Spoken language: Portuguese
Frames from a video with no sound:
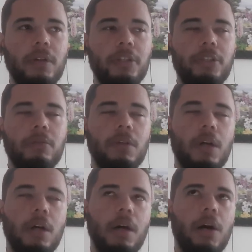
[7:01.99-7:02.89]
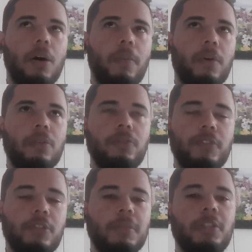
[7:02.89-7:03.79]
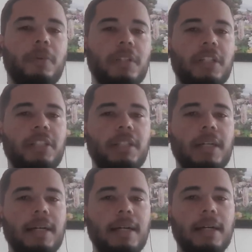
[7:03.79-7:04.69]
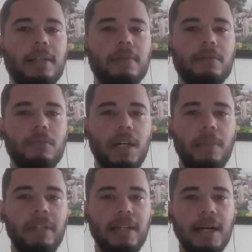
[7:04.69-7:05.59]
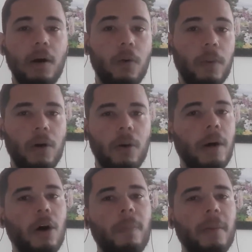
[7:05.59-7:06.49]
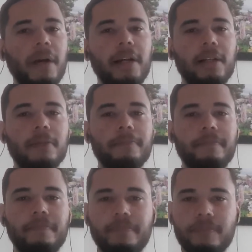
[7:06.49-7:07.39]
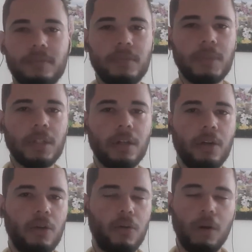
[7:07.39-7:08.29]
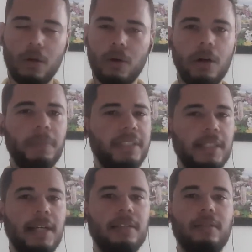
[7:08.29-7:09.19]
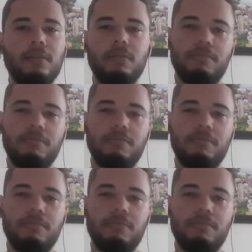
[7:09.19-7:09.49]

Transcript: é, digo, a Copa Ouro dificilmente poderia chegar a brigar com uma, com uma Copa América. Eurocopa esquece.